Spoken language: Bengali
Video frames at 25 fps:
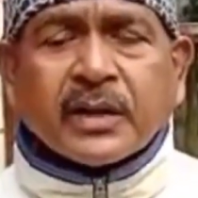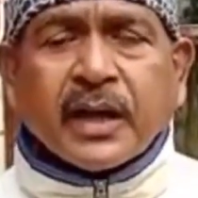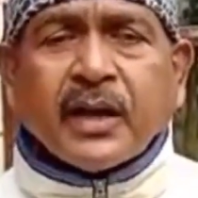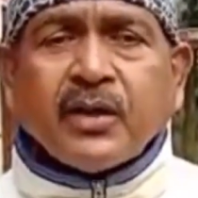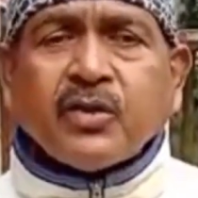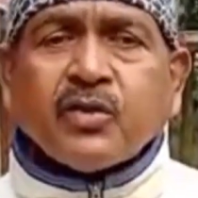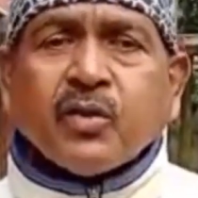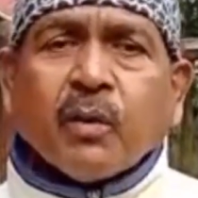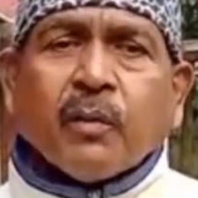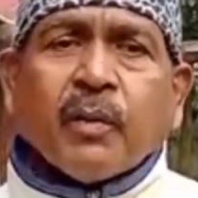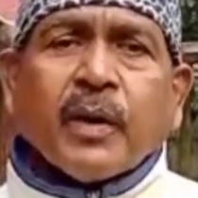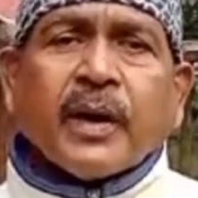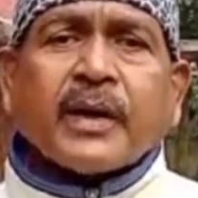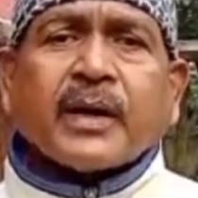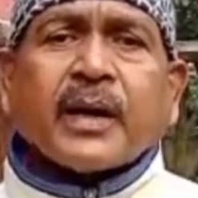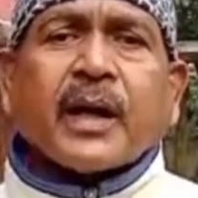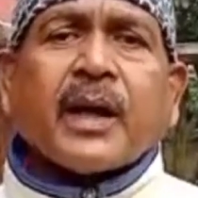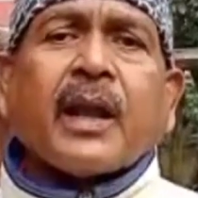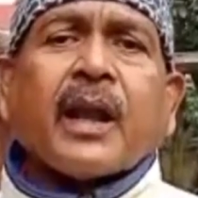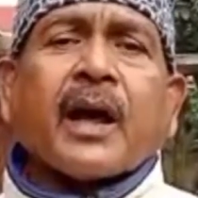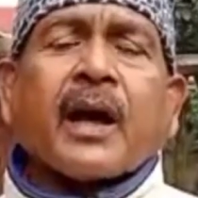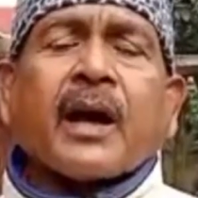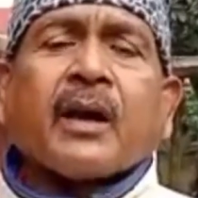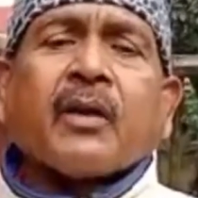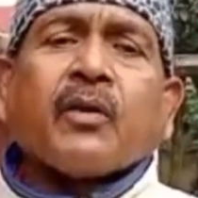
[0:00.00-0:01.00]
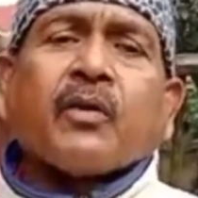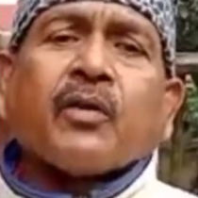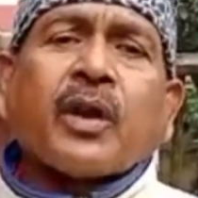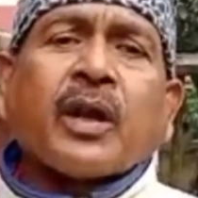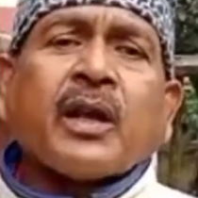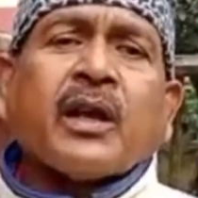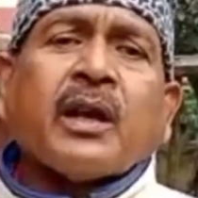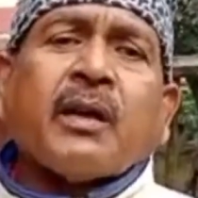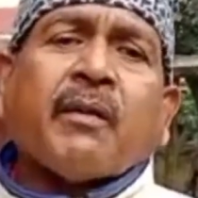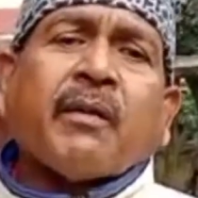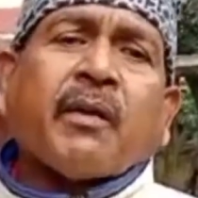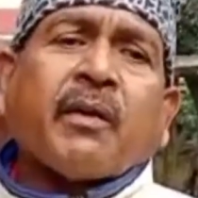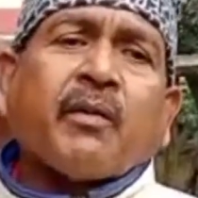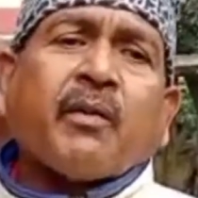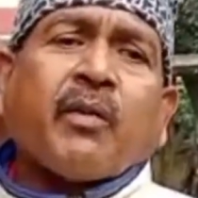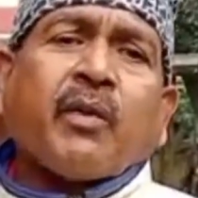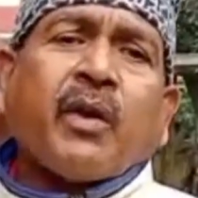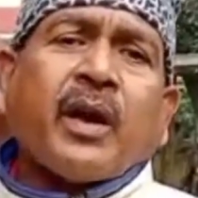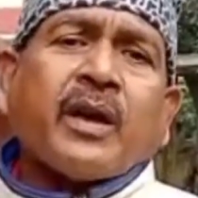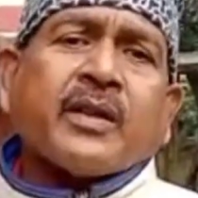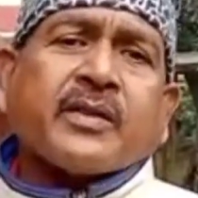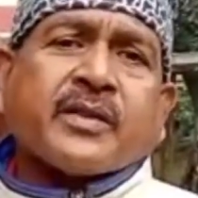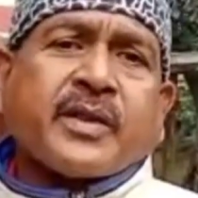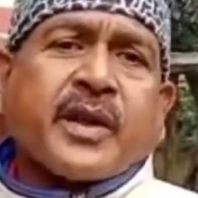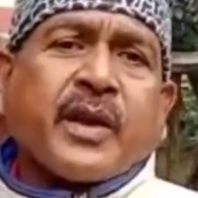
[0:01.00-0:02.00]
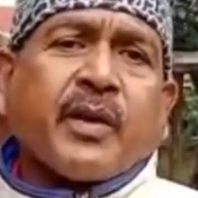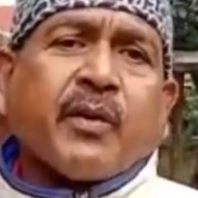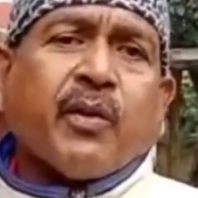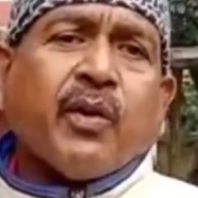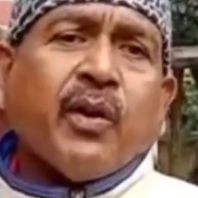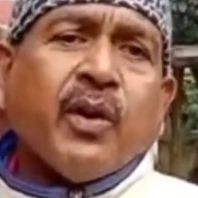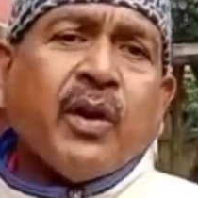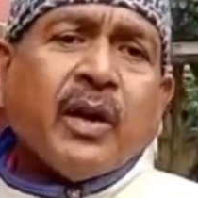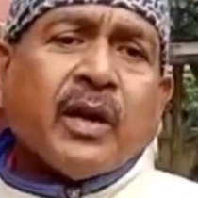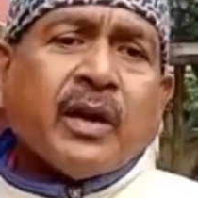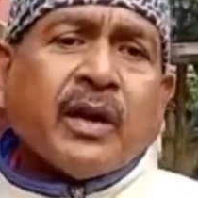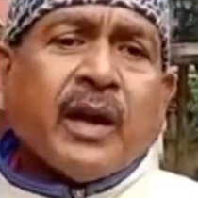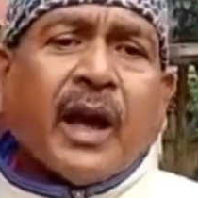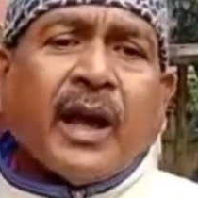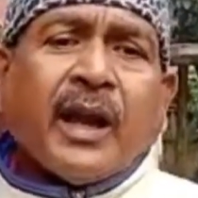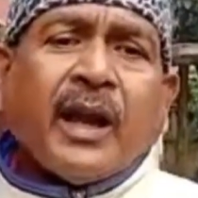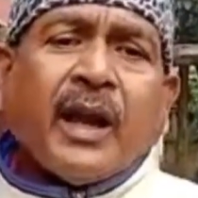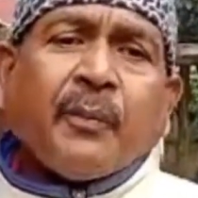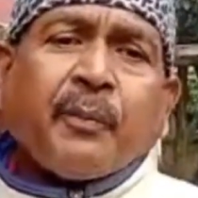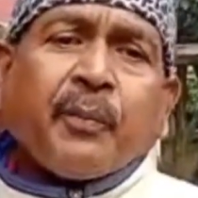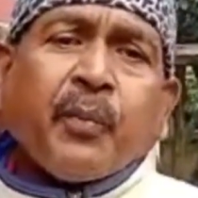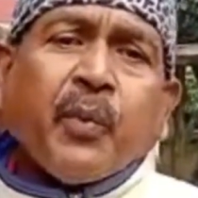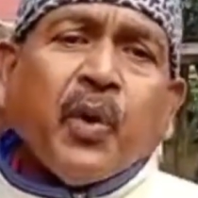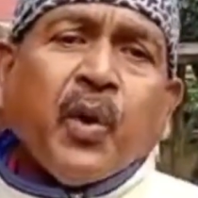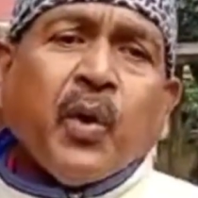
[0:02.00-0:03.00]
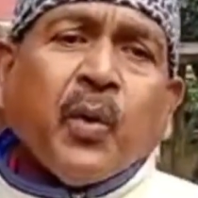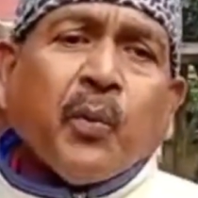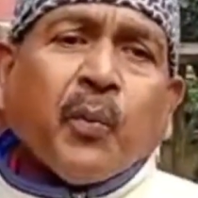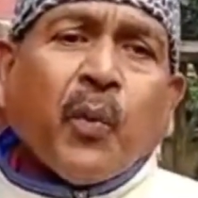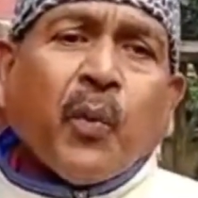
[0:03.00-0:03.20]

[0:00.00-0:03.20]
সেই সময়টায় লাগানোটাই আমার মনে হয় শ্রেয় নাহলে